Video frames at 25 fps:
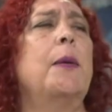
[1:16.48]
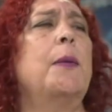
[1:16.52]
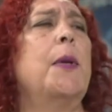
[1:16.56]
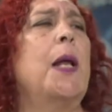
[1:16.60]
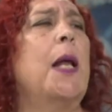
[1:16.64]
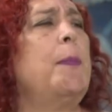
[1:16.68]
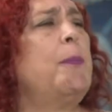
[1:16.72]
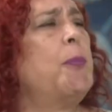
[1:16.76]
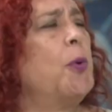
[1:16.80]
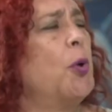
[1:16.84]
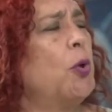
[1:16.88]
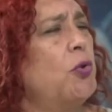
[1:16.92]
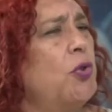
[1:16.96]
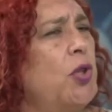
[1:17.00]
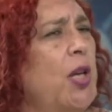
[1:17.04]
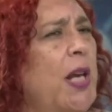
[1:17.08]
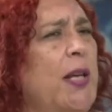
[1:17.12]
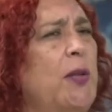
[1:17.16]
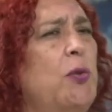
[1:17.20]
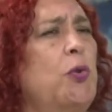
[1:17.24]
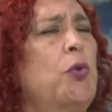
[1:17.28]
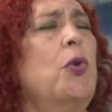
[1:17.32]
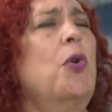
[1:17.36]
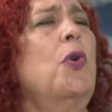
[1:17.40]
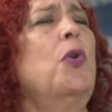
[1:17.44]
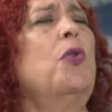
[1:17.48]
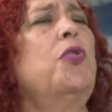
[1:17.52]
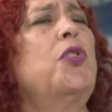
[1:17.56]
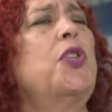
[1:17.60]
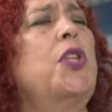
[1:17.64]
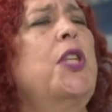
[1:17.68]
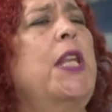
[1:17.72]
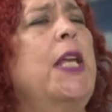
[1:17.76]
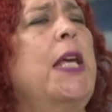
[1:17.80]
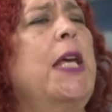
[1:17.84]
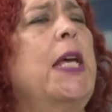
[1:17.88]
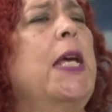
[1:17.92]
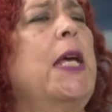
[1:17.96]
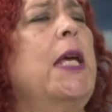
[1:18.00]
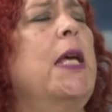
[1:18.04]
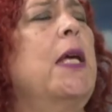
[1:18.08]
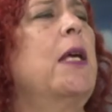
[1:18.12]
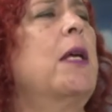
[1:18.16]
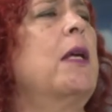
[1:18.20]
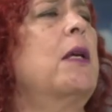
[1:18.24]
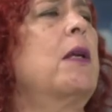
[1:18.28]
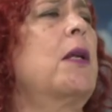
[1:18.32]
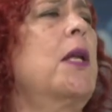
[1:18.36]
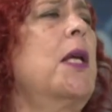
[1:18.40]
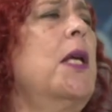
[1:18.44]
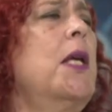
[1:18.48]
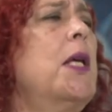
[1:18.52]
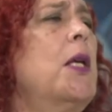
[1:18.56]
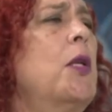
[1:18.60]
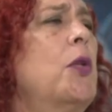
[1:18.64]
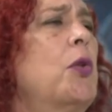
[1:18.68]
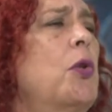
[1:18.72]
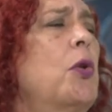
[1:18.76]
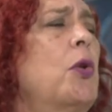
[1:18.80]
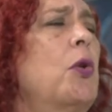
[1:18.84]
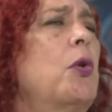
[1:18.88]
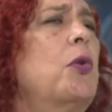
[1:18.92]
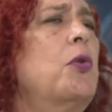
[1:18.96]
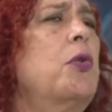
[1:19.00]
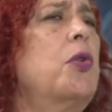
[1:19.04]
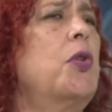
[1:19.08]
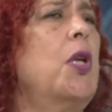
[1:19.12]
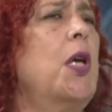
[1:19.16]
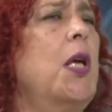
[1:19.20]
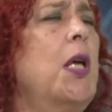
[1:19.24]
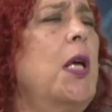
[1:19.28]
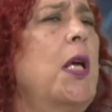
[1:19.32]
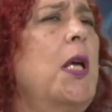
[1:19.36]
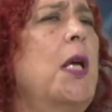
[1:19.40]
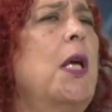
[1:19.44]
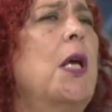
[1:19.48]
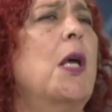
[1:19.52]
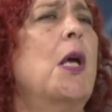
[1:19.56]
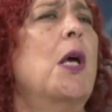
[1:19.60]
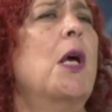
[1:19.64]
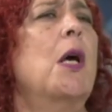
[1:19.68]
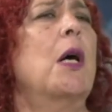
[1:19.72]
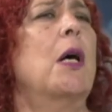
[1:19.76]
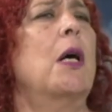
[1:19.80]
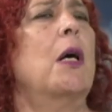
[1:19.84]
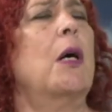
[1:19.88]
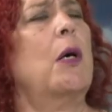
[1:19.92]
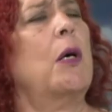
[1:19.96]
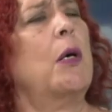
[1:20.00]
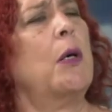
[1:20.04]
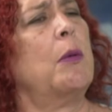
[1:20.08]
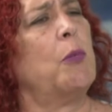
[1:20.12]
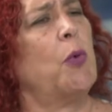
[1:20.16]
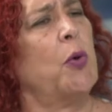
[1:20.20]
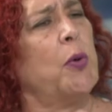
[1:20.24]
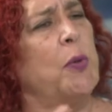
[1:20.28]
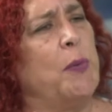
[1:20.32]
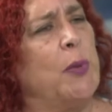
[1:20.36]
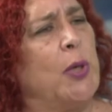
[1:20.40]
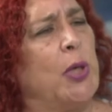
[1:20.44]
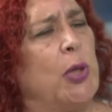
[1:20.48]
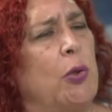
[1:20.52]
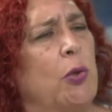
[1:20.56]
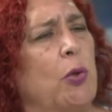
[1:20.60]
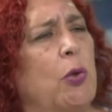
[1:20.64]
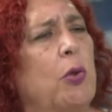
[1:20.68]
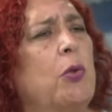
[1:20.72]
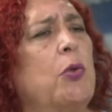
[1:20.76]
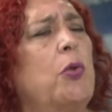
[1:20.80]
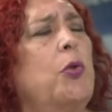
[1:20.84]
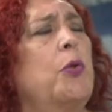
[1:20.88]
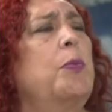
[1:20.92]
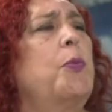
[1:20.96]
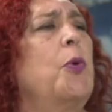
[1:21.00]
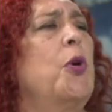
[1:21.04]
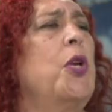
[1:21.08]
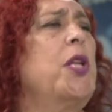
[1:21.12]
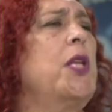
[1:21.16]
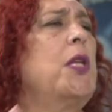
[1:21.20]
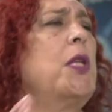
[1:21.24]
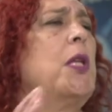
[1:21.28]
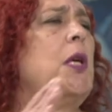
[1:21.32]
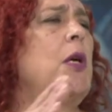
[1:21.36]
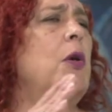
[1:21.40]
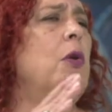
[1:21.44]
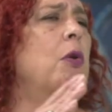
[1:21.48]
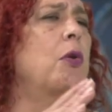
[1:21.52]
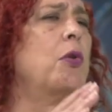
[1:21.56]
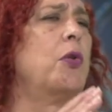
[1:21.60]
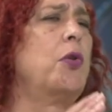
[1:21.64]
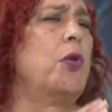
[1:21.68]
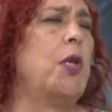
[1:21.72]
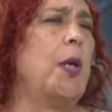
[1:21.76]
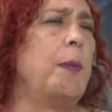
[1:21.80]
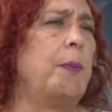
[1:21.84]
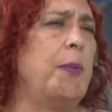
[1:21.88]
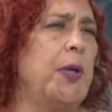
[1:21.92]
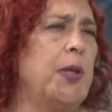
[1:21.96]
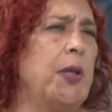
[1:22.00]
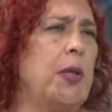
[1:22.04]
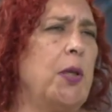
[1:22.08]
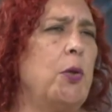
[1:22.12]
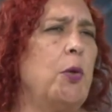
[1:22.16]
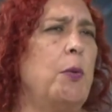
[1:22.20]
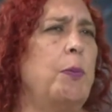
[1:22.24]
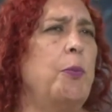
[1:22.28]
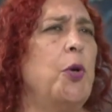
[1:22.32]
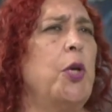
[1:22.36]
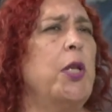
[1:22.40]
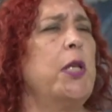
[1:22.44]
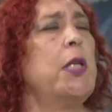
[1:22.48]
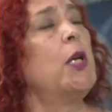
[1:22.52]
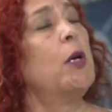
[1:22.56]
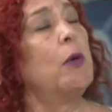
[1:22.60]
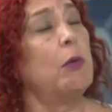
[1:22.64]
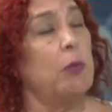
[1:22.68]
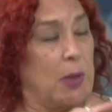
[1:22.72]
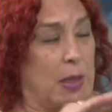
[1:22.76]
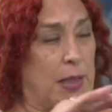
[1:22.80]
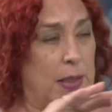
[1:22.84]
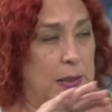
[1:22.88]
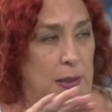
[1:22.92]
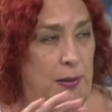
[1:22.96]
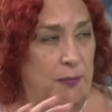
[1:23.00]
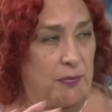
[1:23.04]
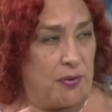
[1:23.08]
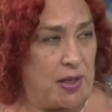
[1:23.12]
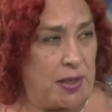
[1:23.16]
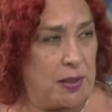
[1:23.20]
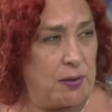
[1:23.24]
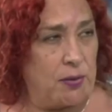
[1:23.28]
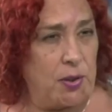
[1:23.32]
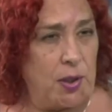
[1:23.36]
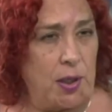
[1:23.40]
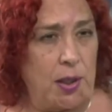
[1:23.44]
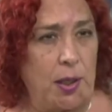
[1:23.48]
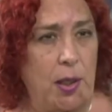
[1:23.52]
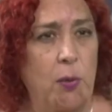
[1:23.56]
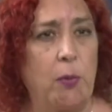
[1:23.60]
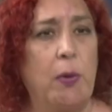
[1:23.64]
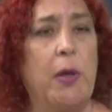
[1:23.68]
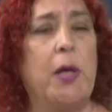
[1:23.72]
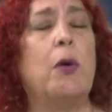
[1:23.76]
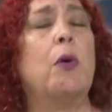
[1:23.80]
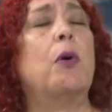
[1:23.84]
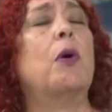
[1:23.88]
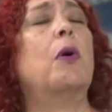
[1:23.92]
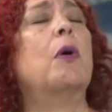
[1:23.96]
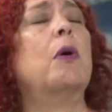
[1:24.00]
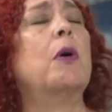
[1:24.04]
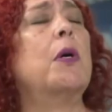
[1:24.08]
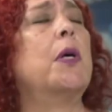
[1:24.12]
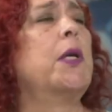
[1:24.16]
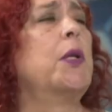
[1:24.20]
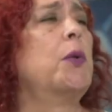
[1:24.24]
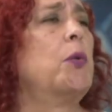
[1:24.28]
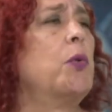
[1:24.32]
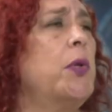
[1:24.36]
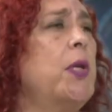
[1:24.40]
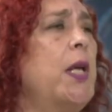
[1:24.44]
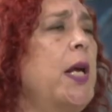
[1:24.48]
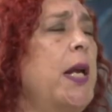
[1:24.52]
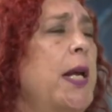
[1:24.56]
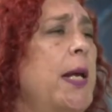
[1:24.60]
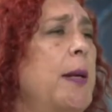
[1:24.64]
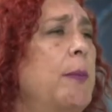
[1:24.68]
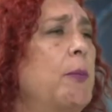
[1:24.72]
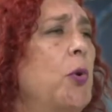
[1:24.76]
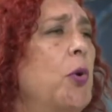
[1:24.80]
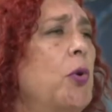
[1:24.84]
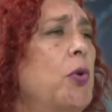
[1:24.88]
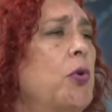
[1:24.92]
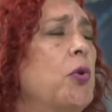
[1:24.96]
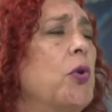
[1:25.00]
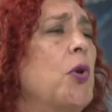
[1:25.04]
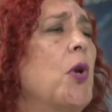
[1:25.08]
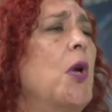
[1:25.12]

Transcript: el proceso de registro de movimientos políticos, de partidos políticos, diferencias que luego estudiaremos,